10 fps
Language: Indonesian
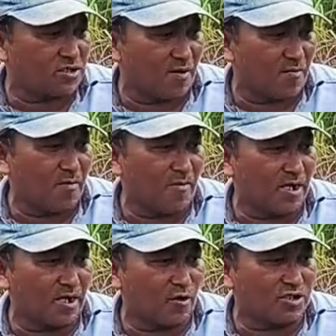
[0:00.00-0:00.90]
selama
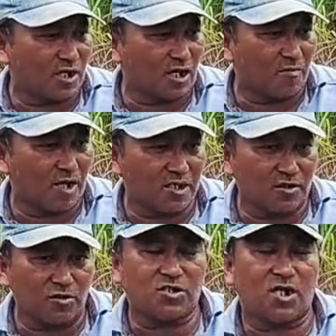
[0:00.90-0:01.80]
memakai kulit cakar baja
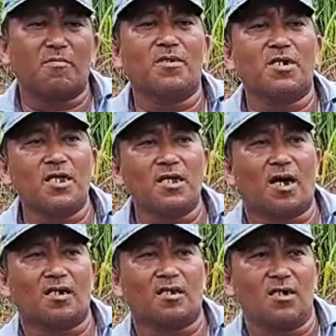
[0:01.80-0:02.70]
itu sangat meningkat.